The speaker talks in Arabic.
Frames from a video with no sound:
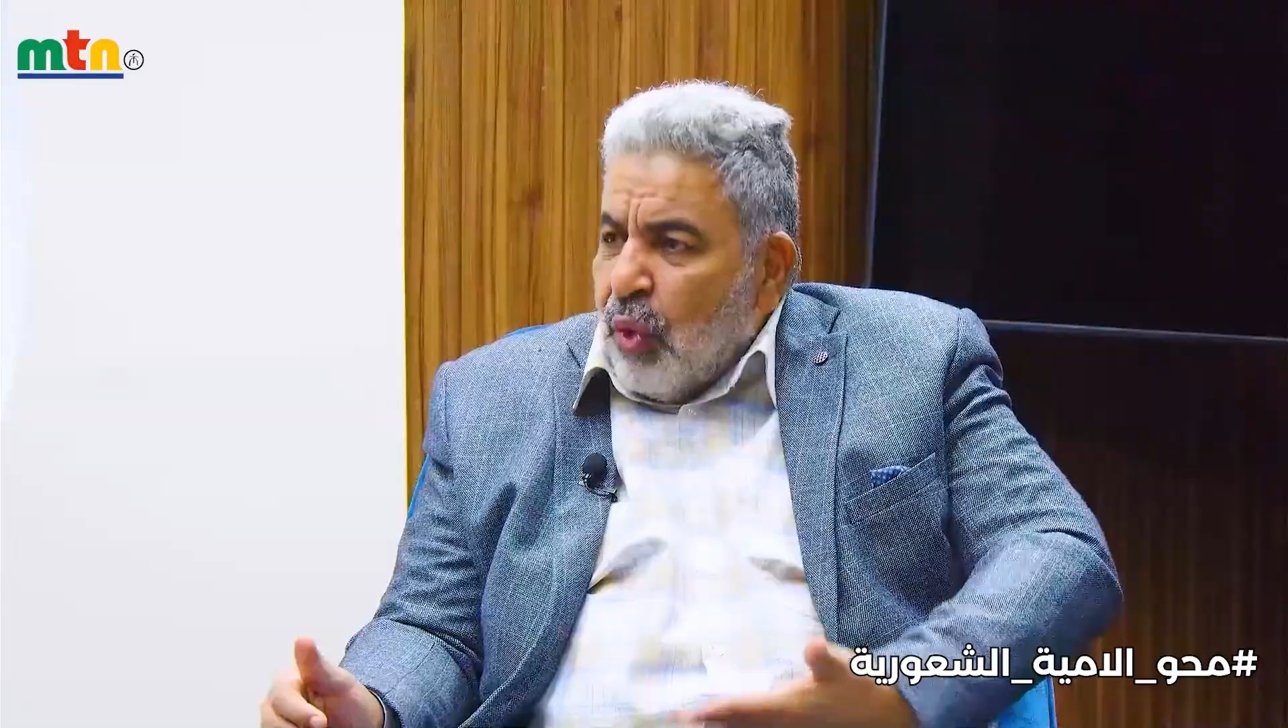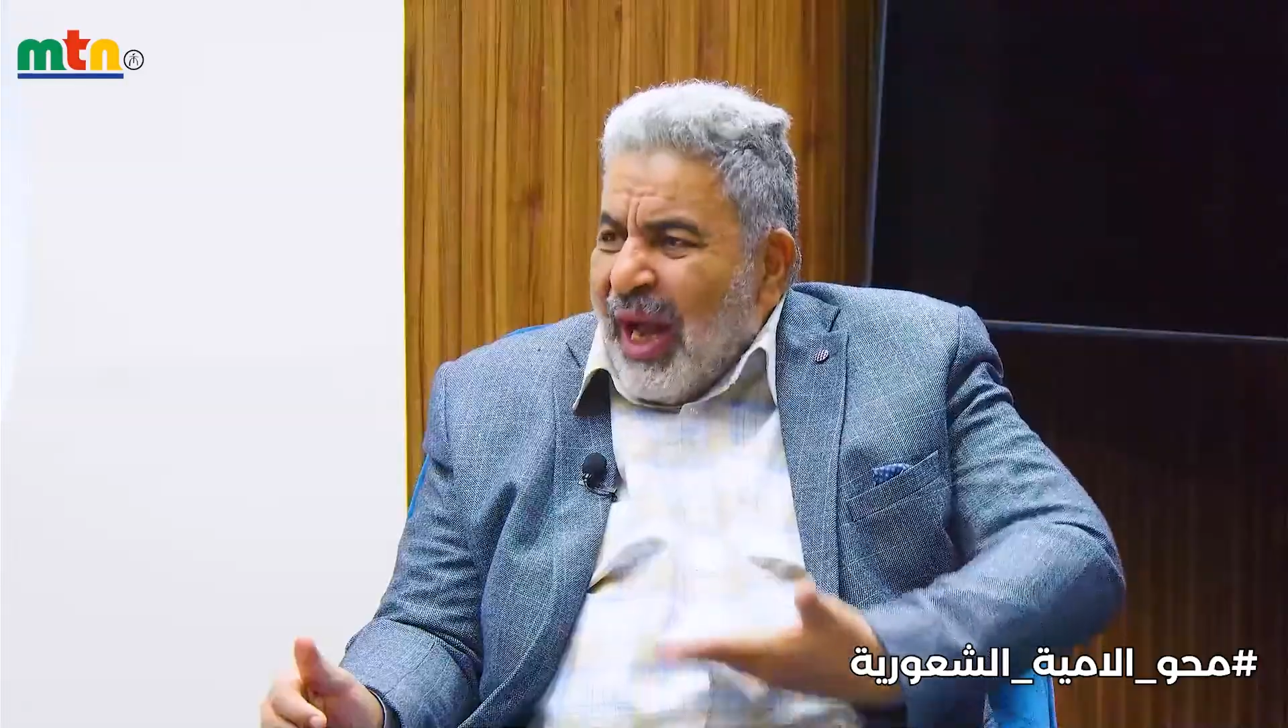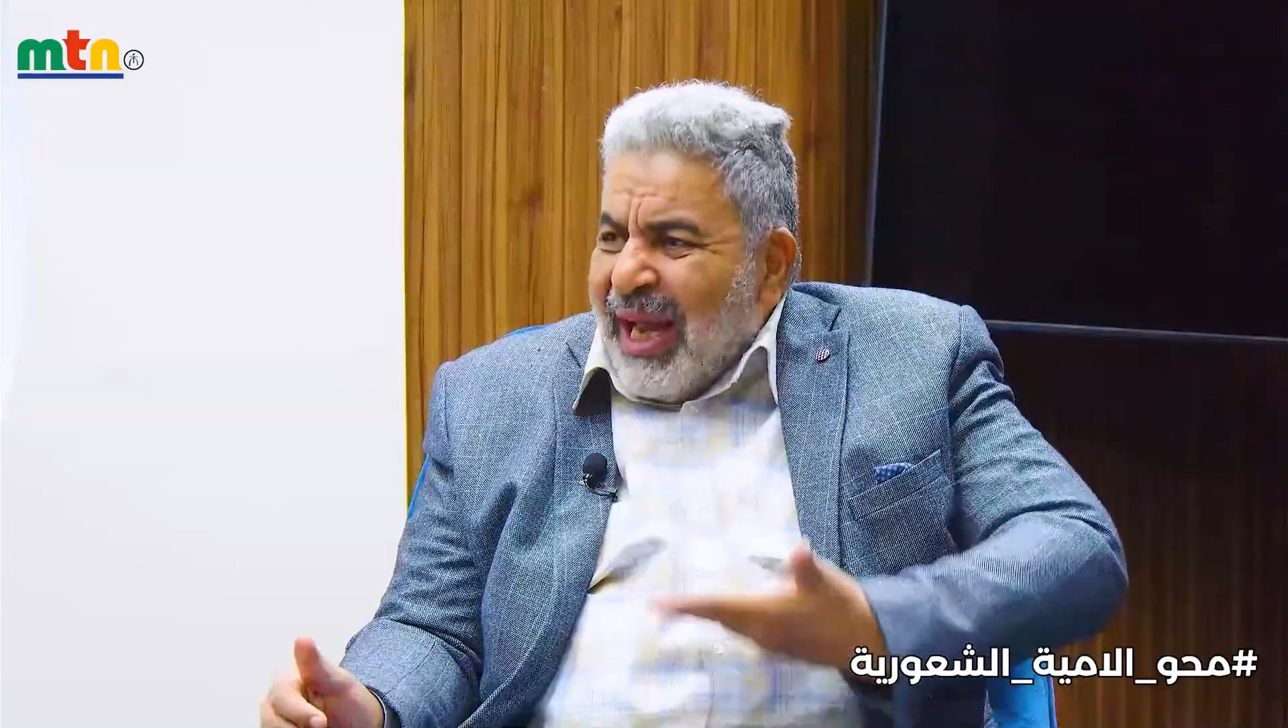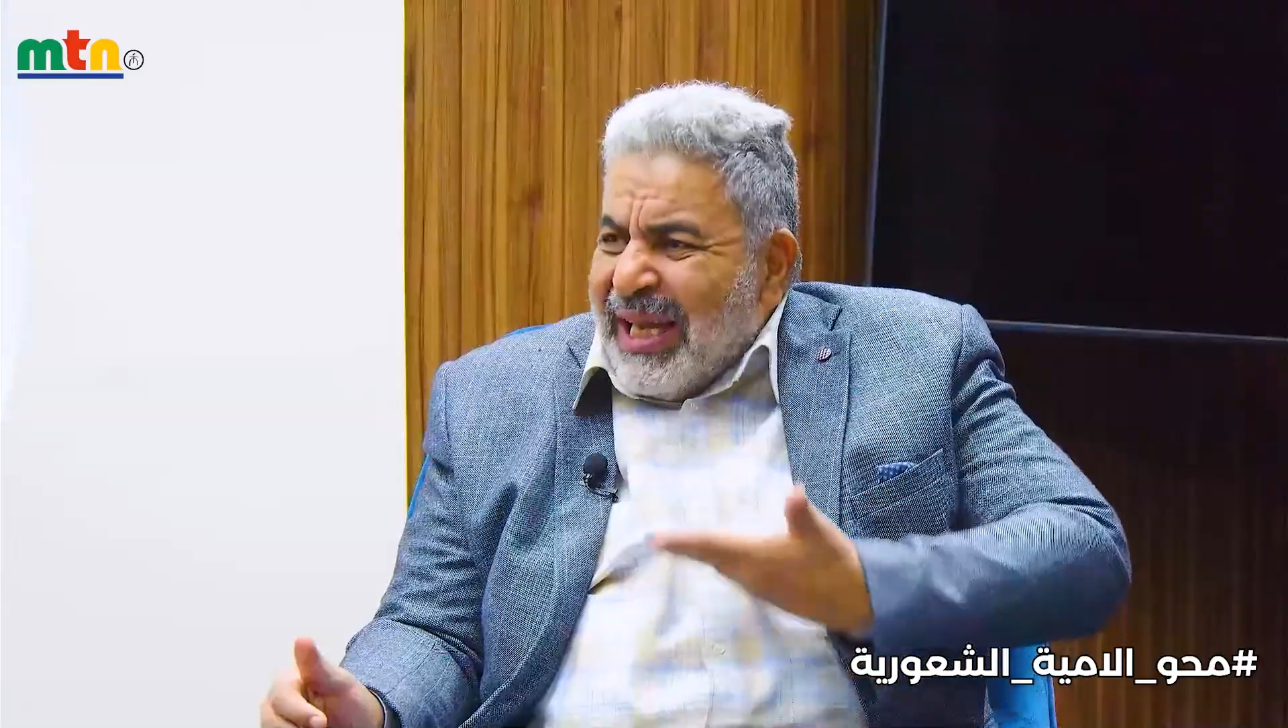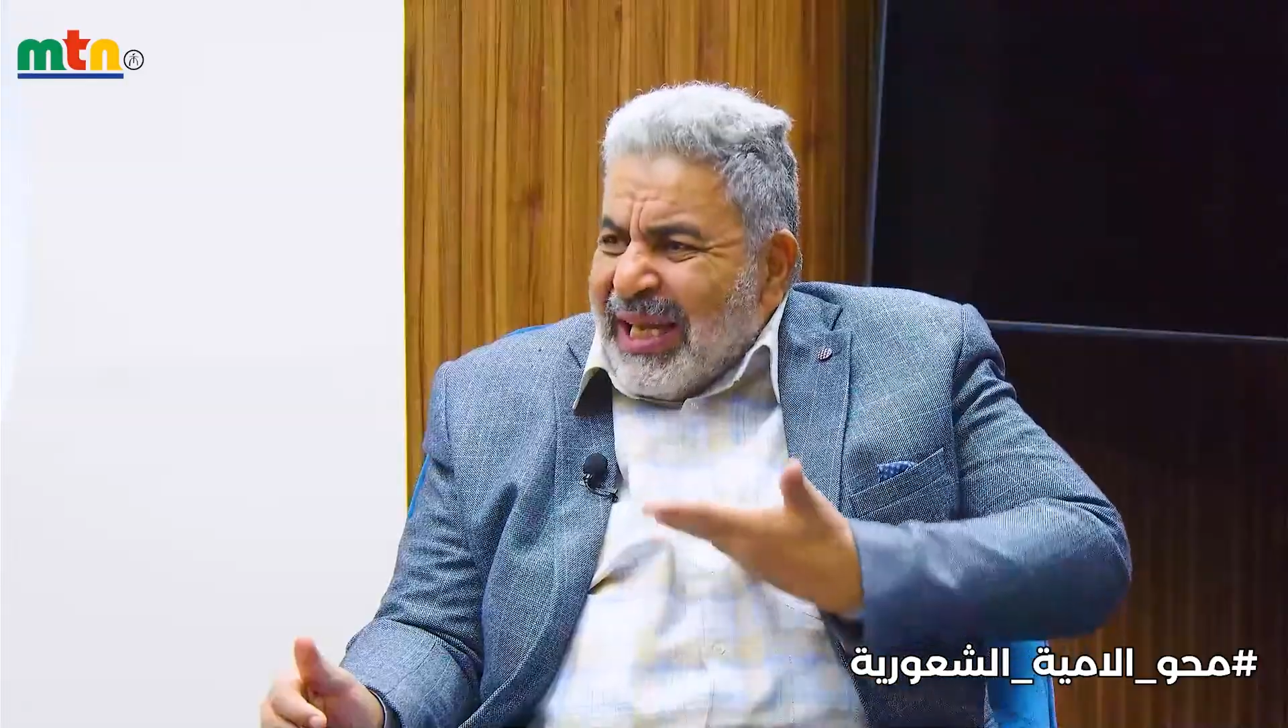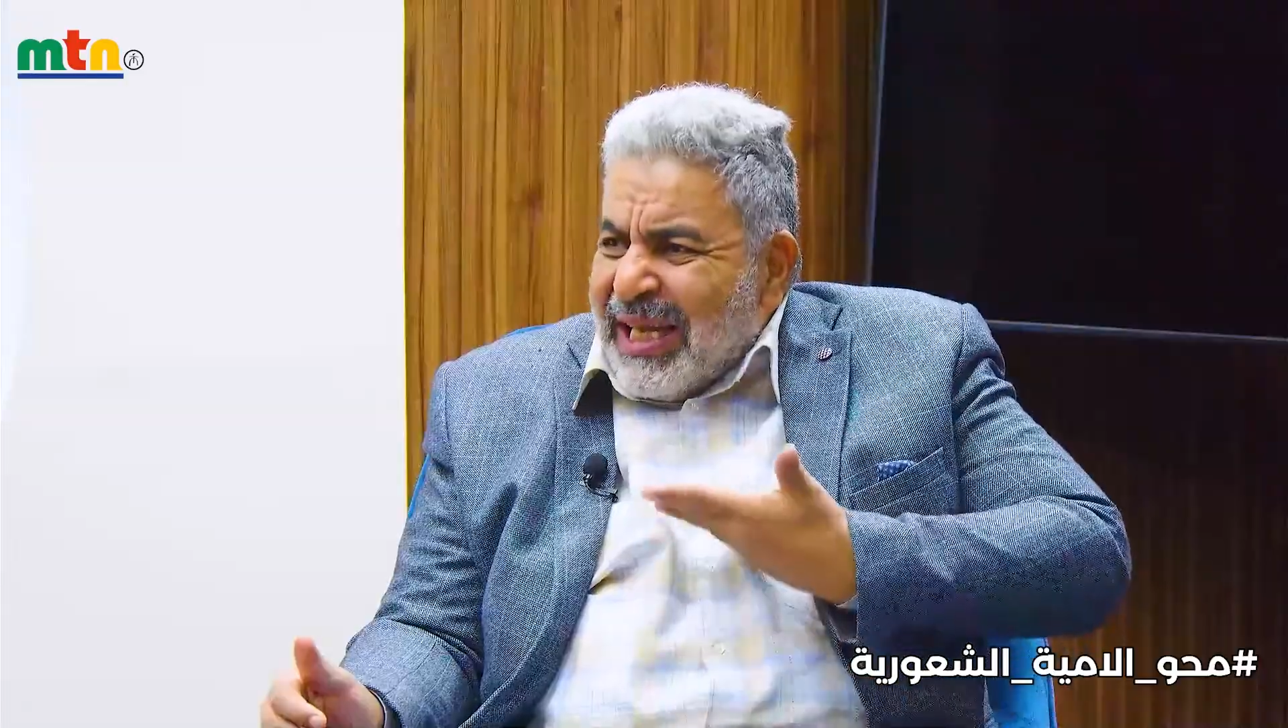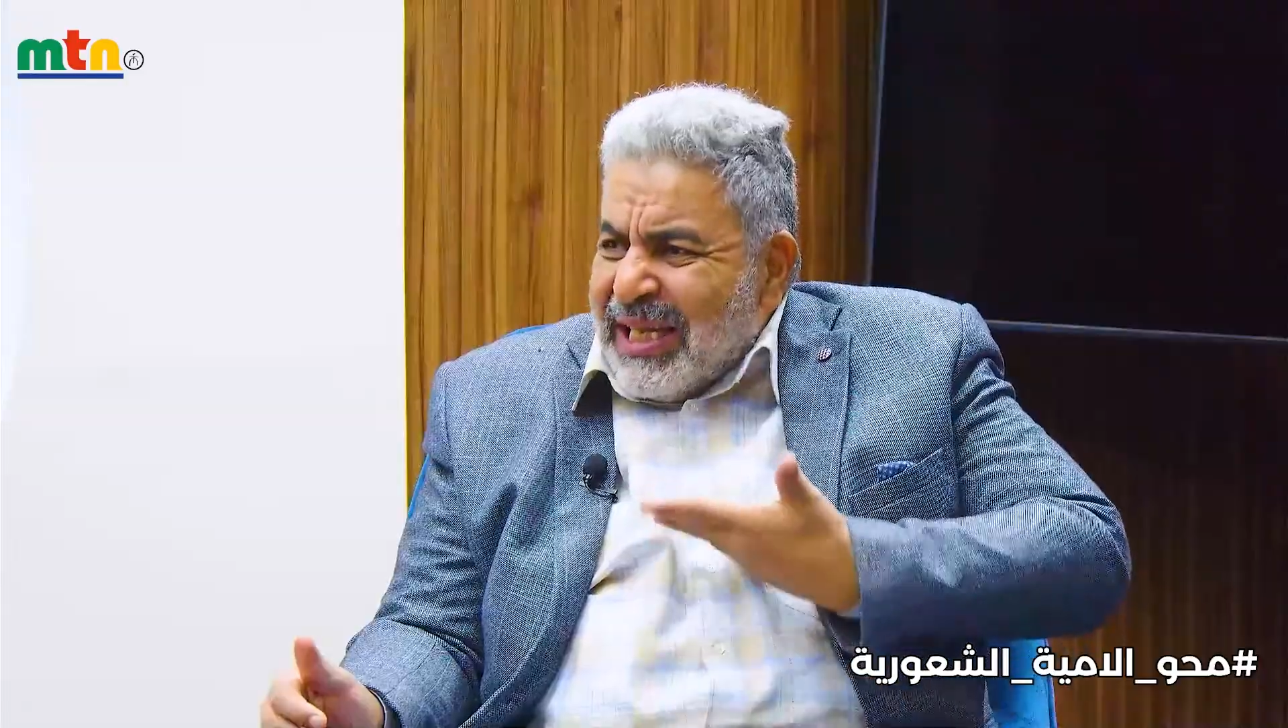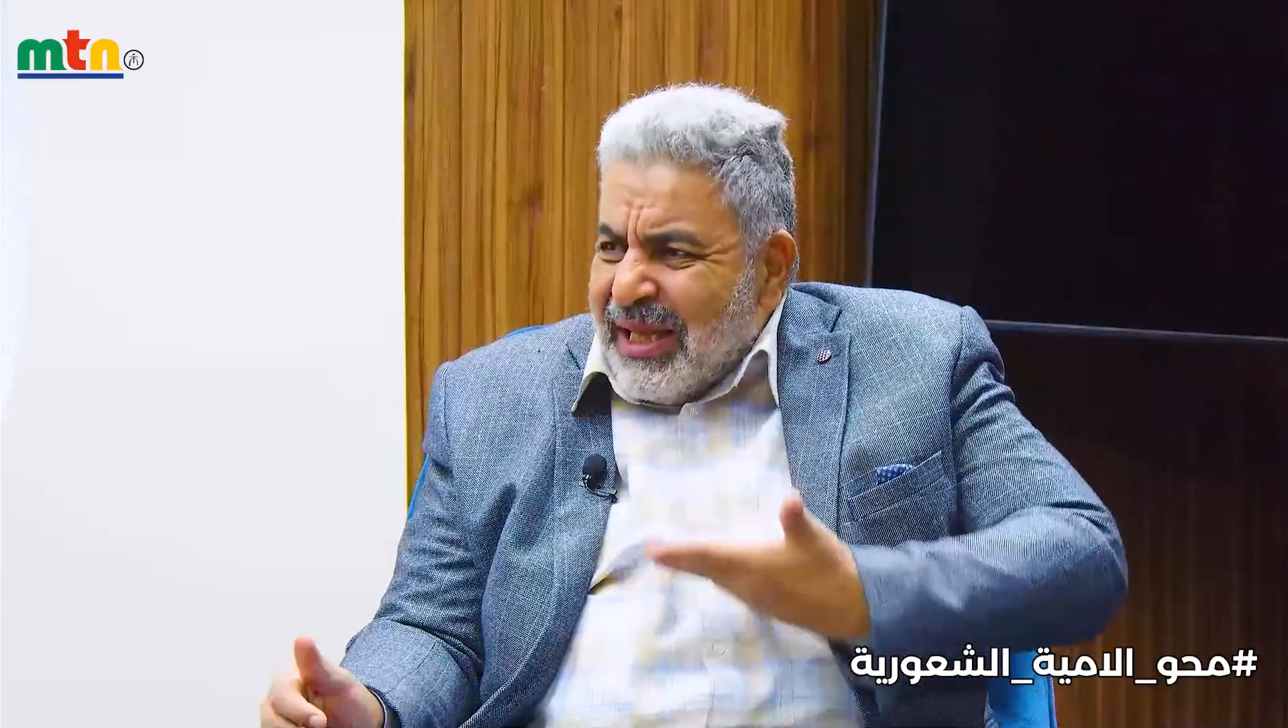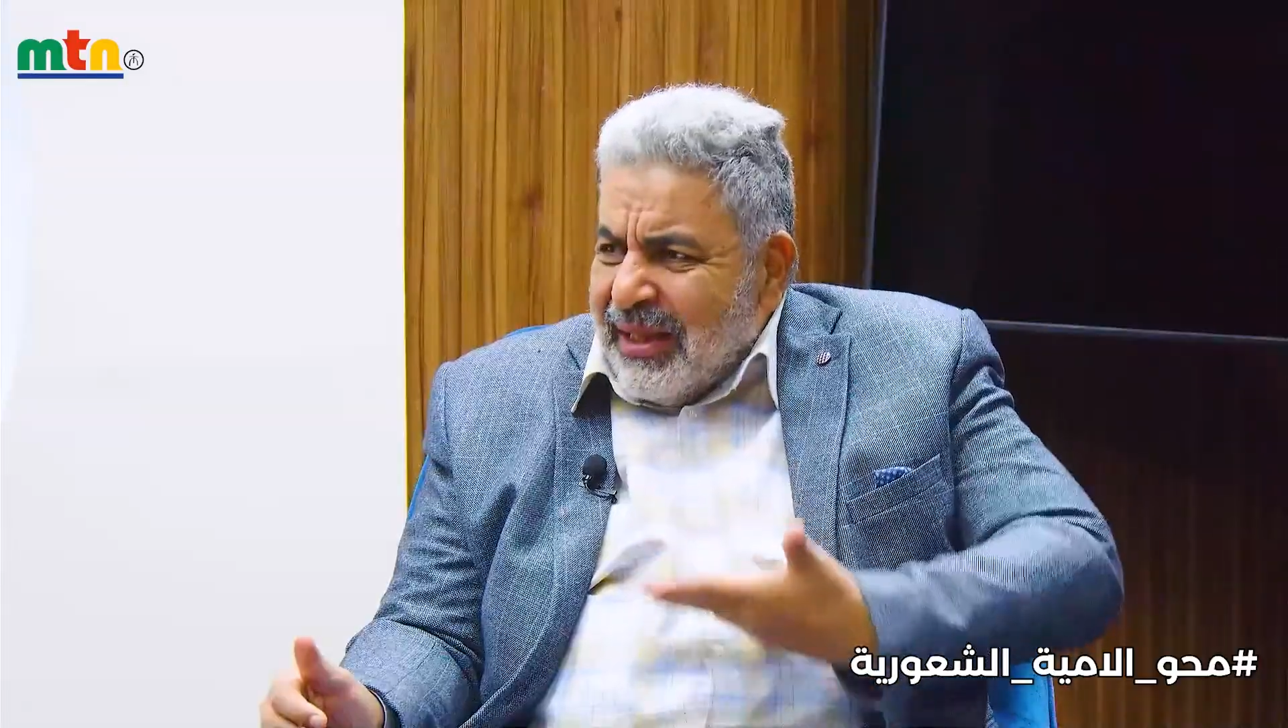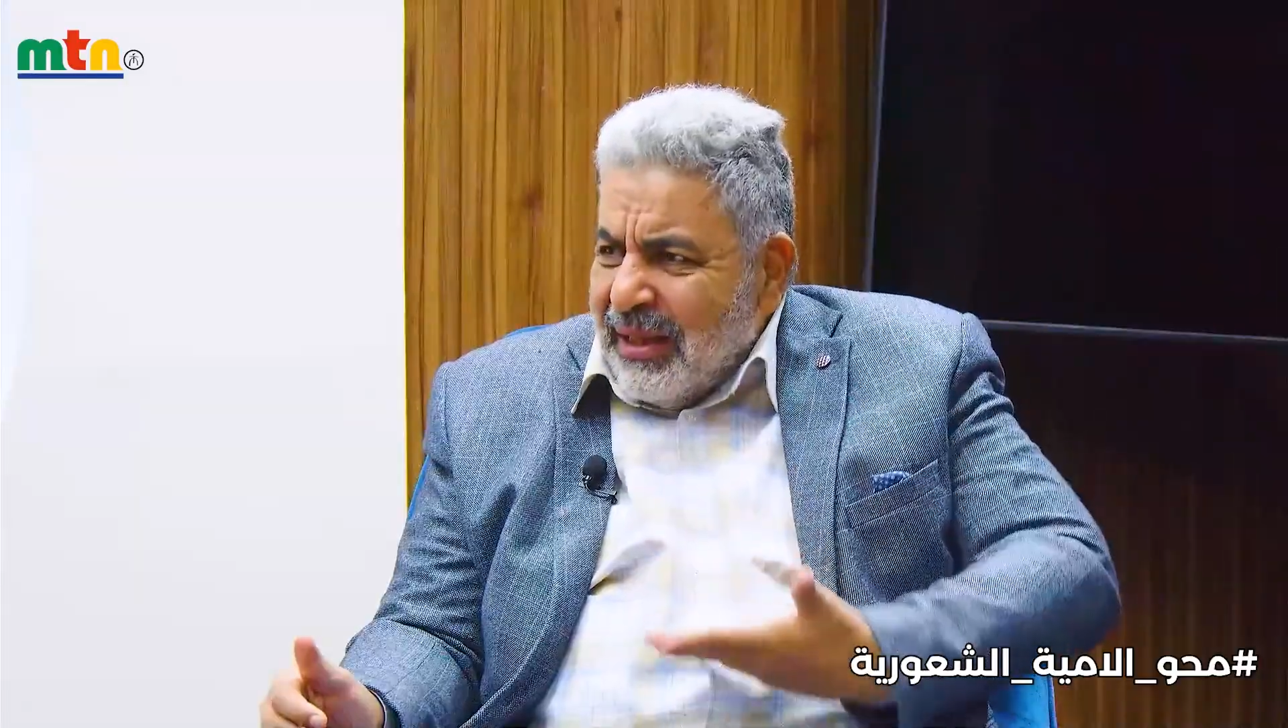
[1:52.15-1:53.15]
عالي
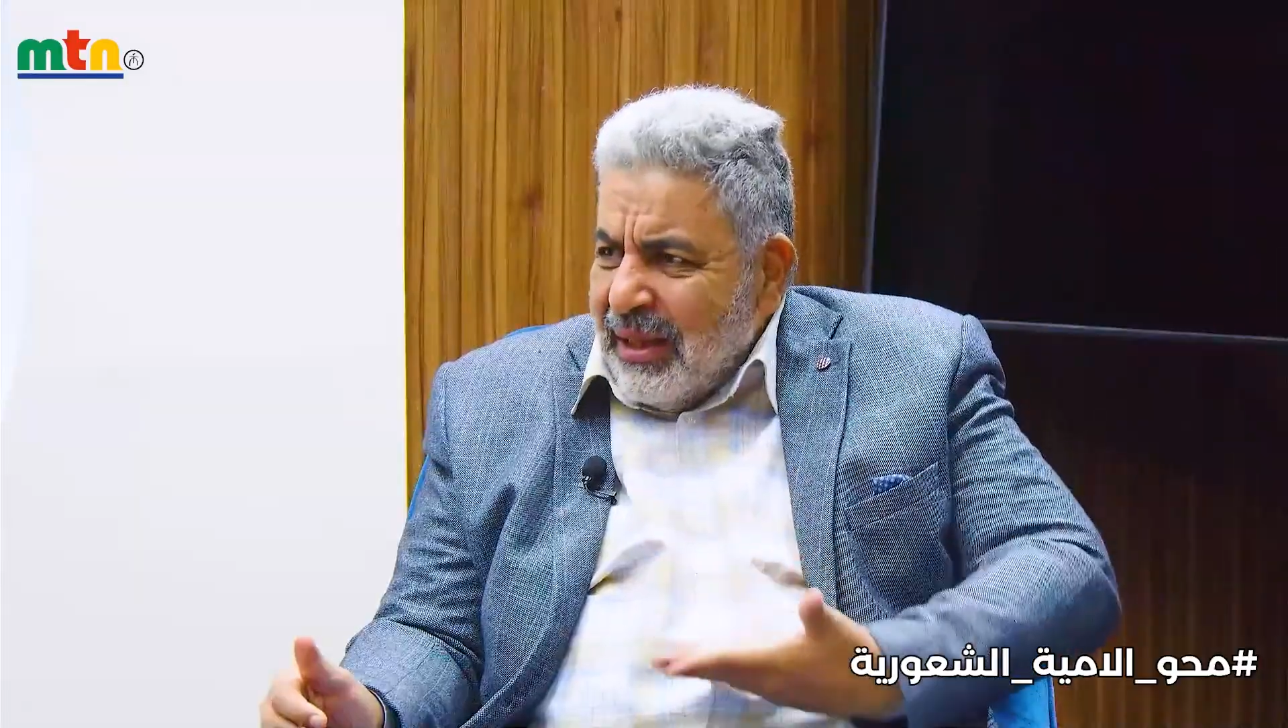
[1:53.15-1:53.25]
جدا